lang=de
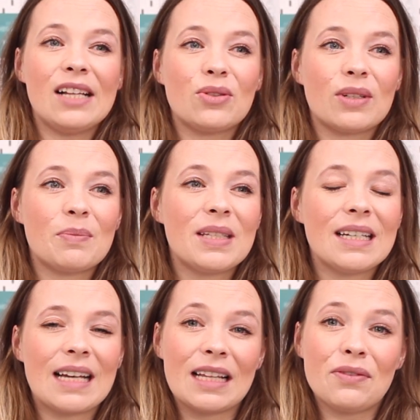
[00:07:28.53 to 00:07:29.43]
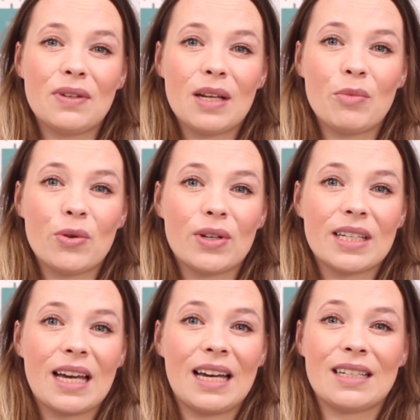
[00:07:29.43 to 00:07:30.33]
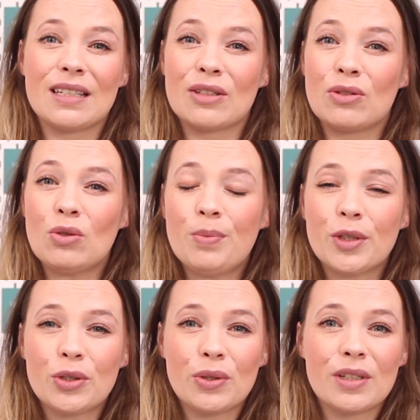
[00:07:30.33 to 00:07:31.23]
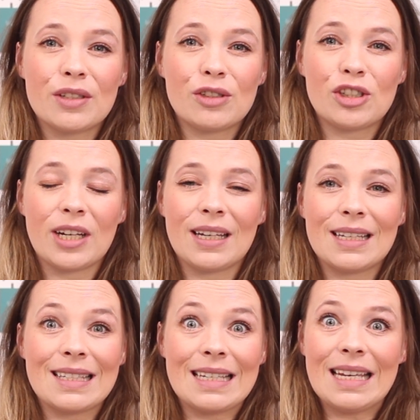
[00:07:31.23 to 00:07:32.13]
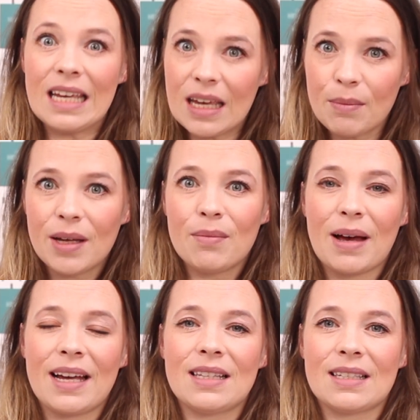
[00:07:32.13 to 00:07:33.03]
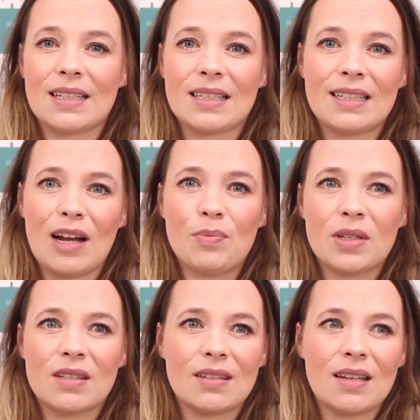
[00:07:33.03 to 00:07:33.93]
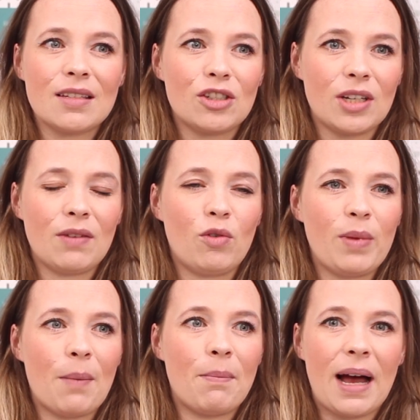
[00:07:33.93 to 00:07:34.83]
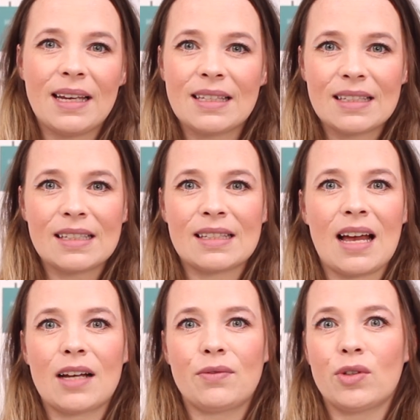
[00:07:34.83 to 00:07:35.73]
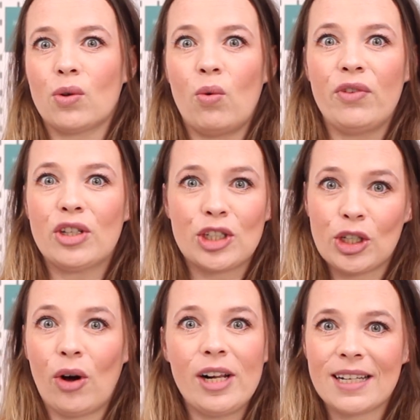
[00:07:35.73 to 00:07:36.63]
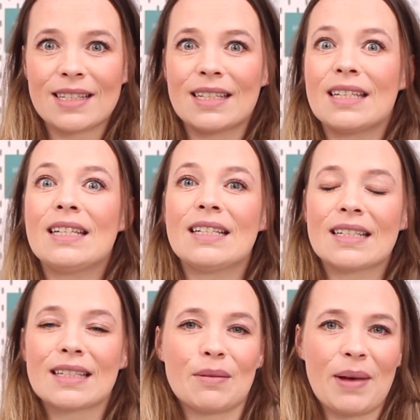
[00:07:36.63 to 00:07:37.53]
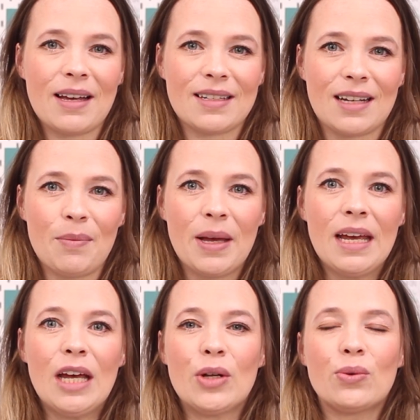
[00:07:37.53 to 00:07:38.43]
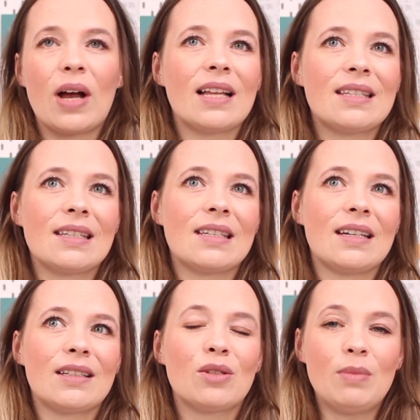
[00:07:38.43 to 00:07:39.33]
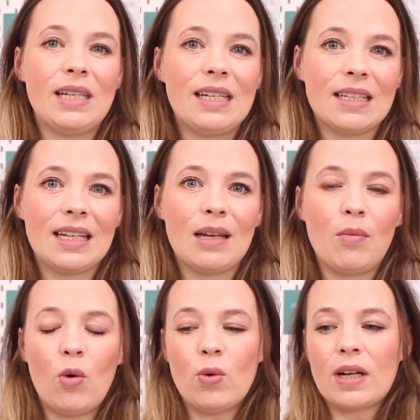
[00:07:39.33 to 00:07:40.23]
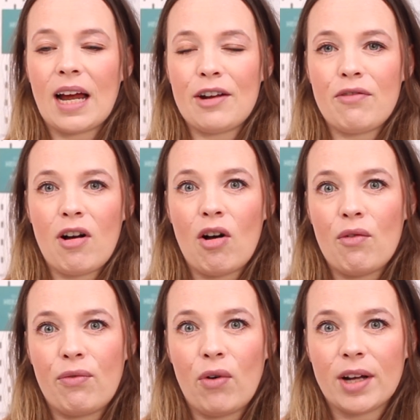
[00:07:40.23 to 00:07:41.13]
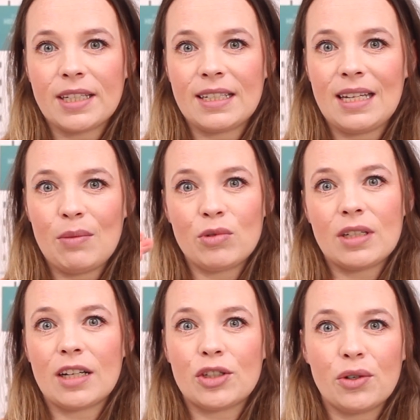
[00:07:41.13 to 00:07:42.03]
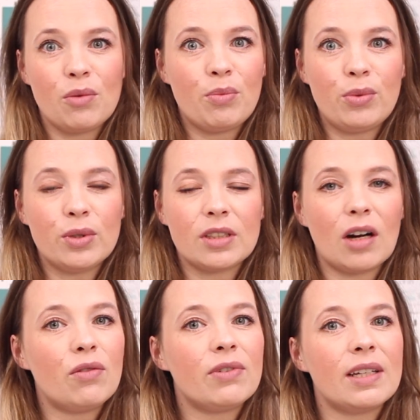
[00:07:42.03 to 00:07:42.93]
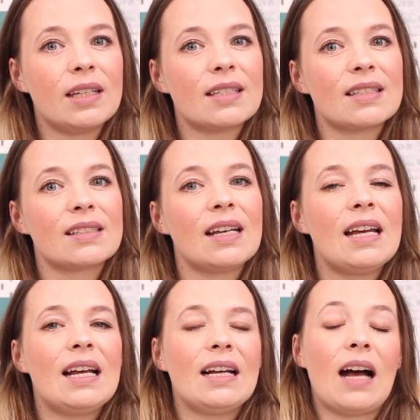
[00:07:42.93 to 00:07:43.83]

Also gibt es hier ganz viele Möglichkeiten. Ist ein super schönes Geschenk, ist immer im Einsatz. Ich glaube, das ist das Geschenk, wo mir am meisten gesagt wird, oh, wie toll, dass ich Ihnen das gemacht habe. Du kannst es äh, zum Liegen nehmen oder einfach vor dich nehmen und da schön ein Buch drauf lesen.